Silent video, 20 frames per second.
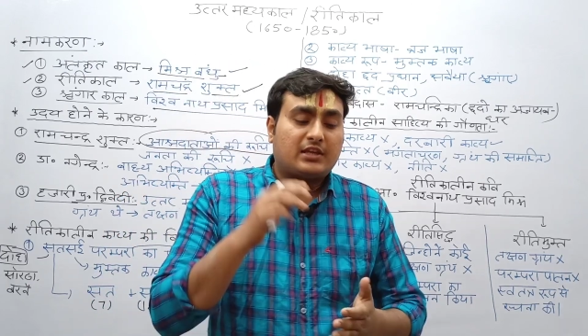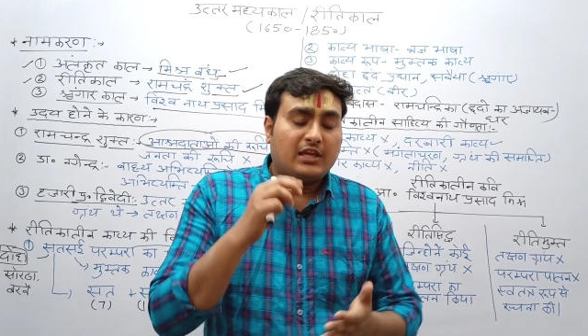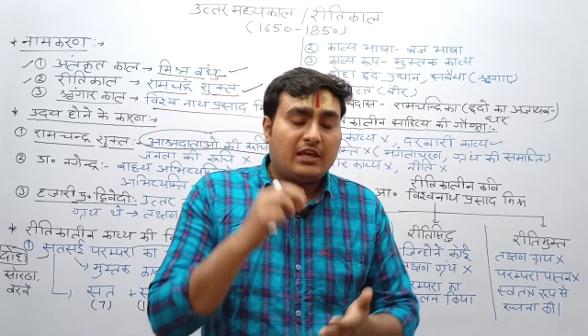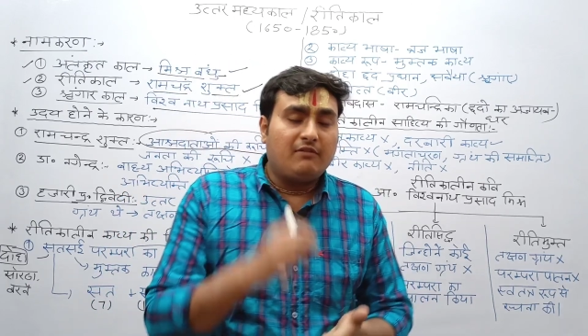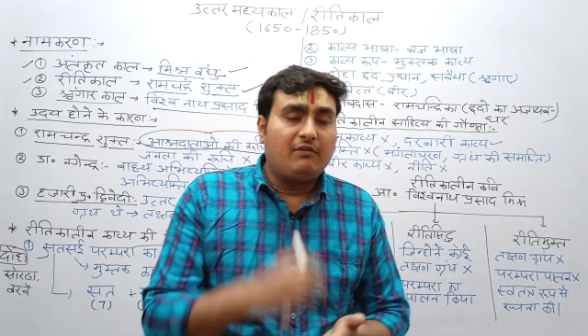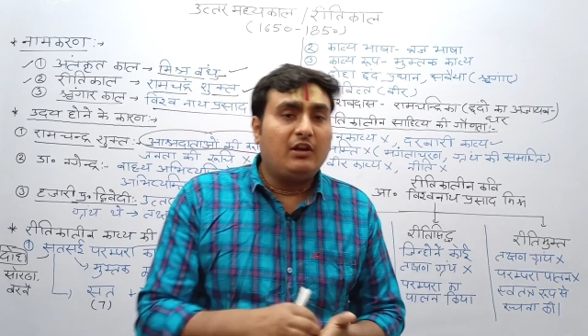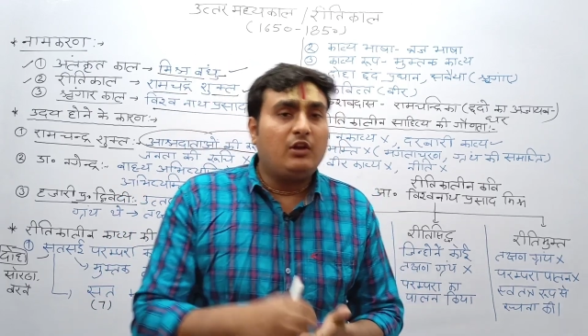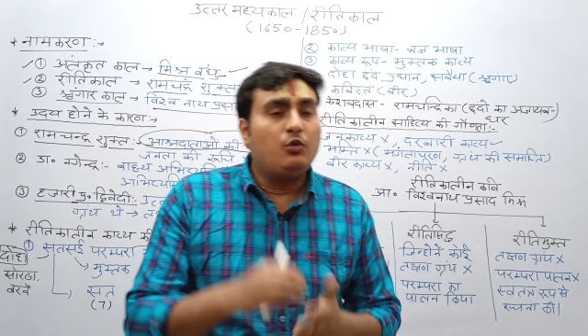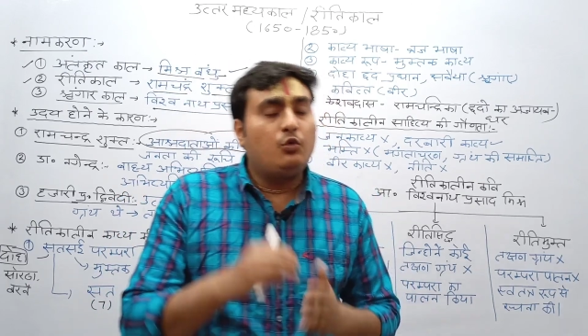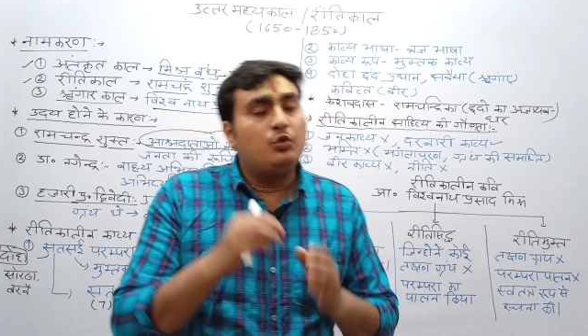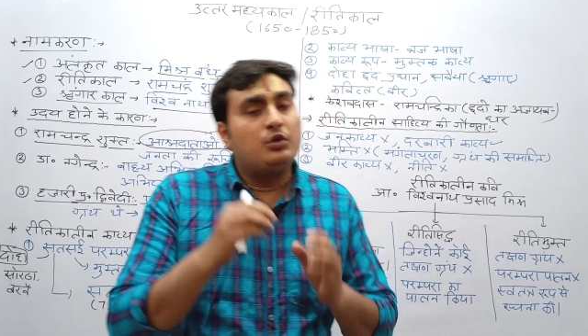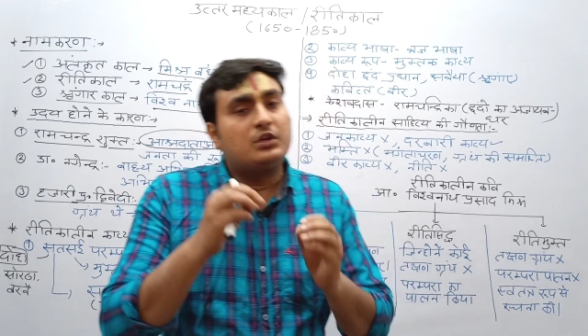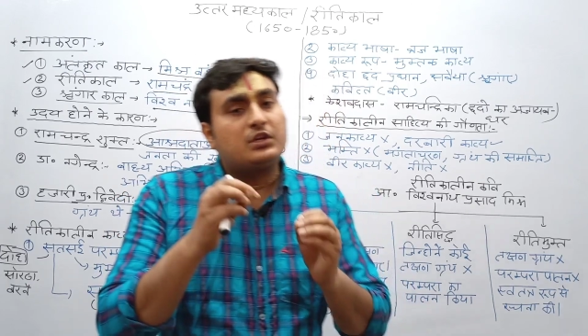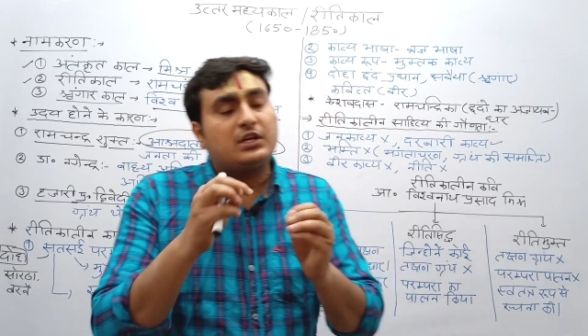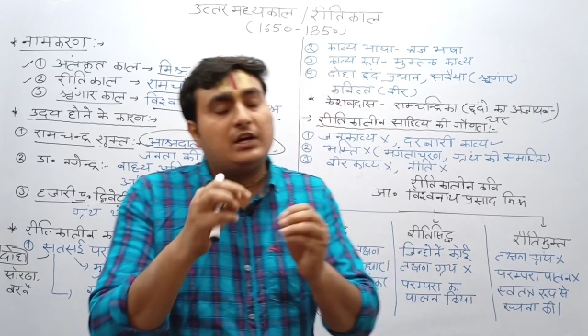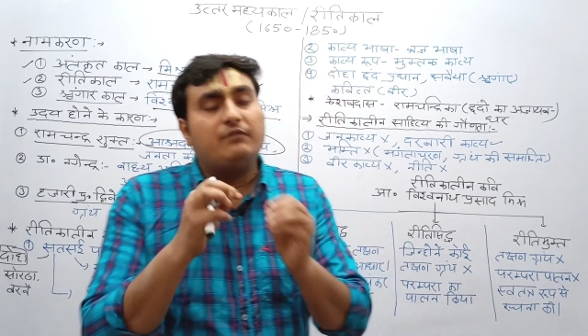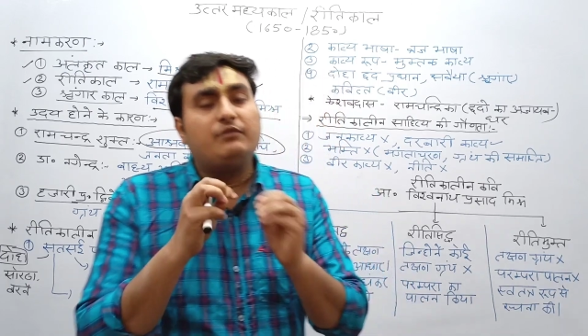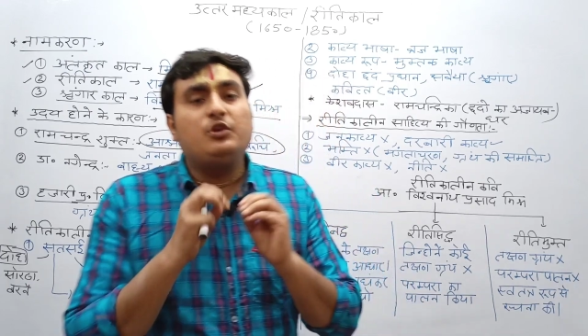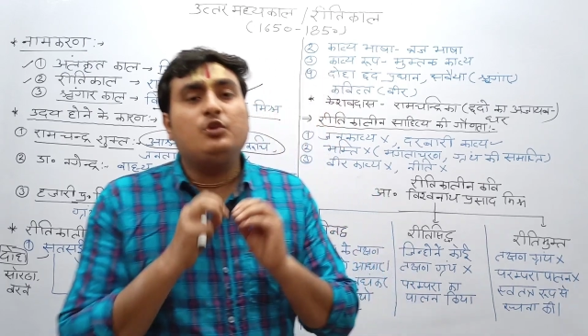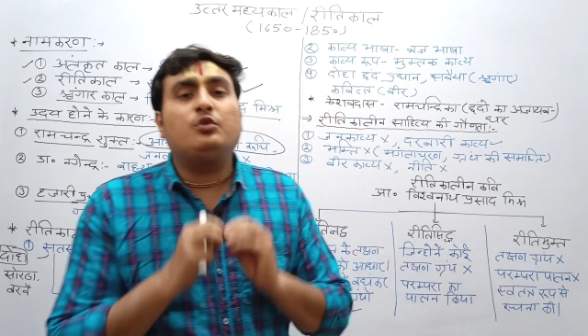केवल उन
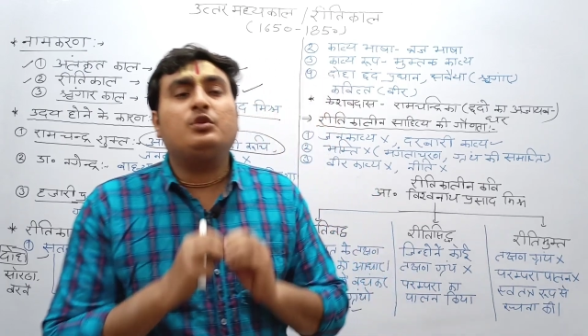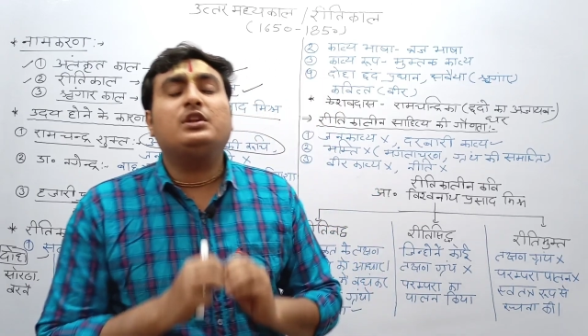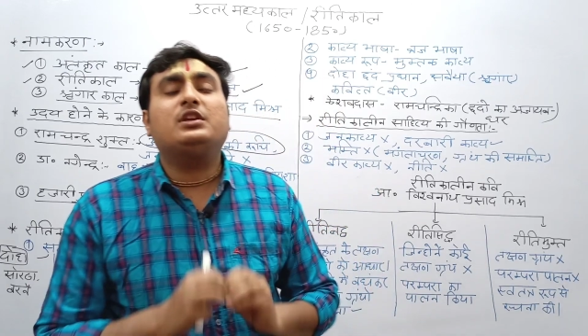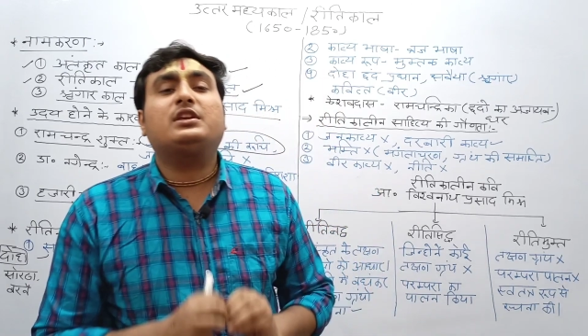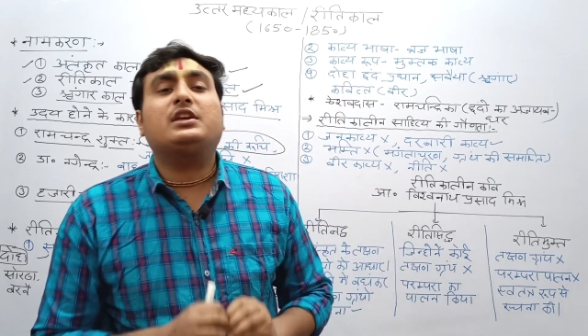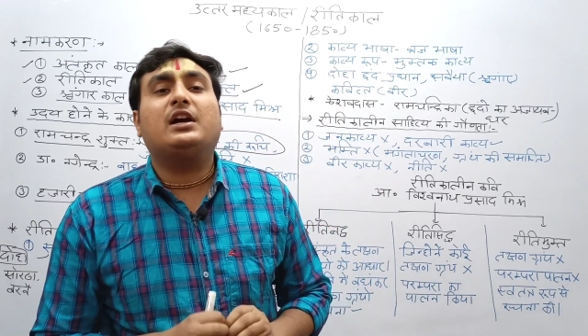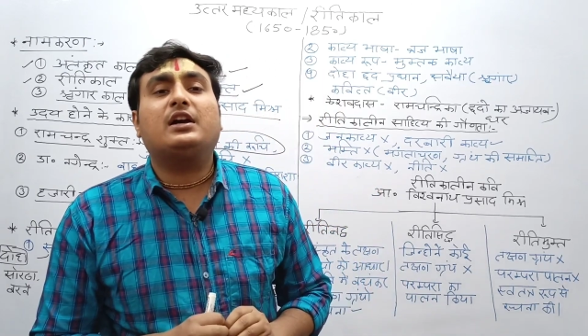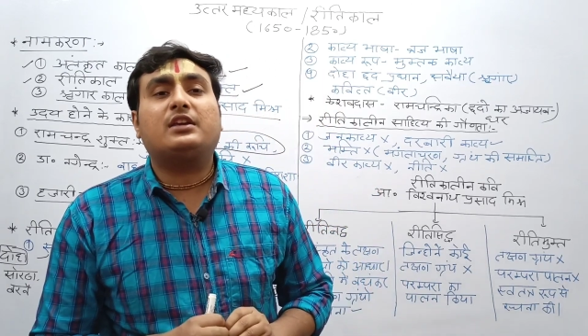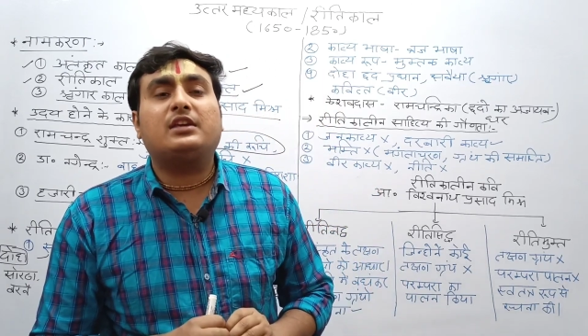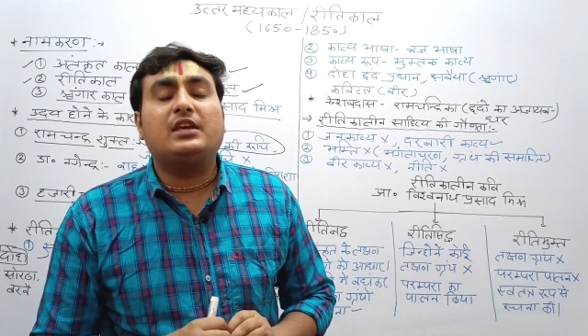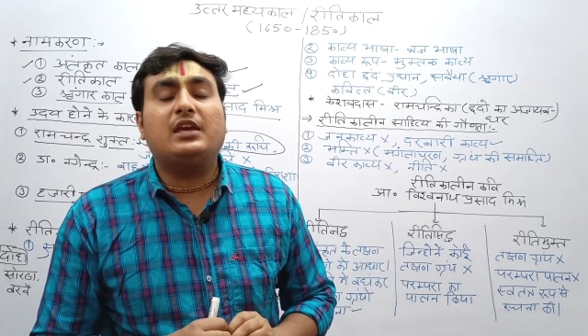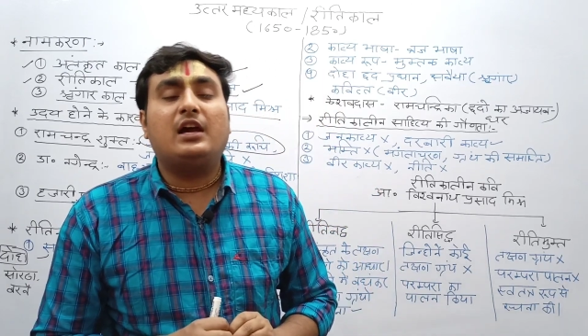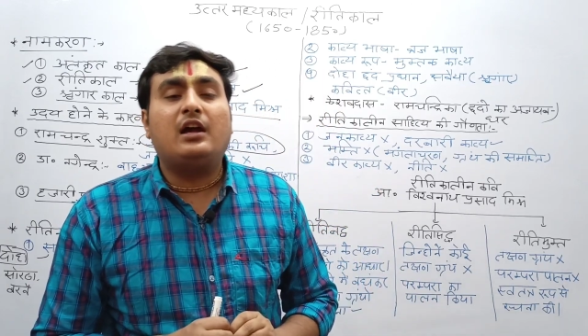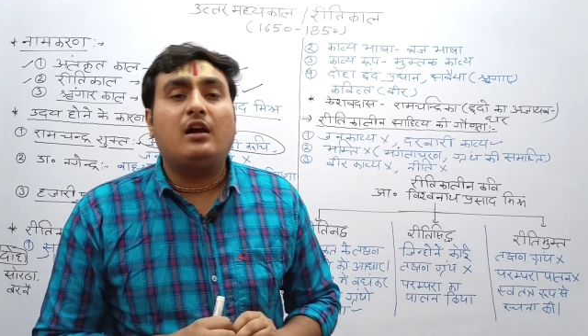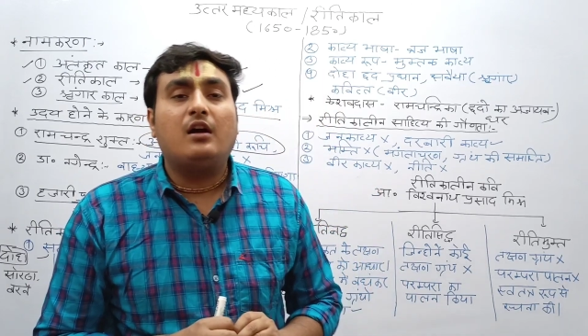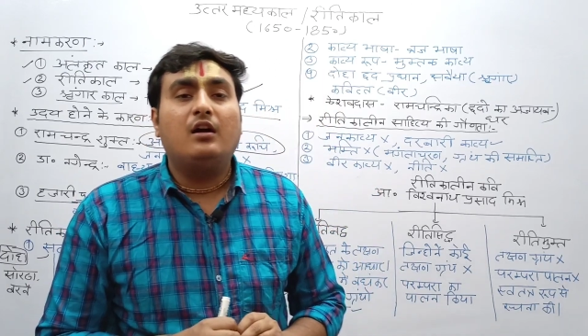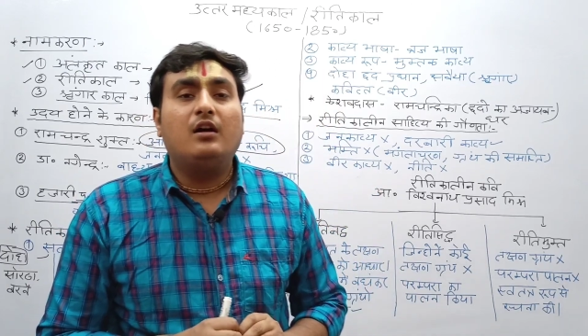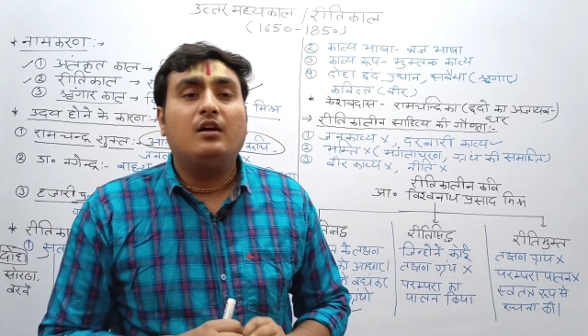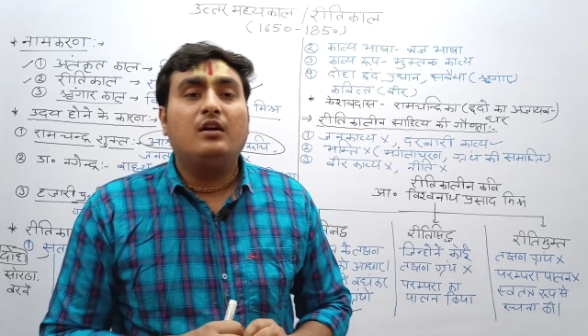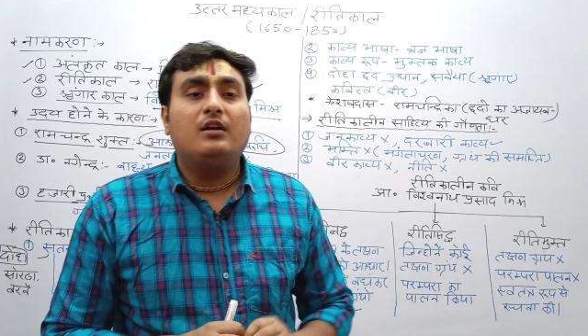कवियों ने क्या किया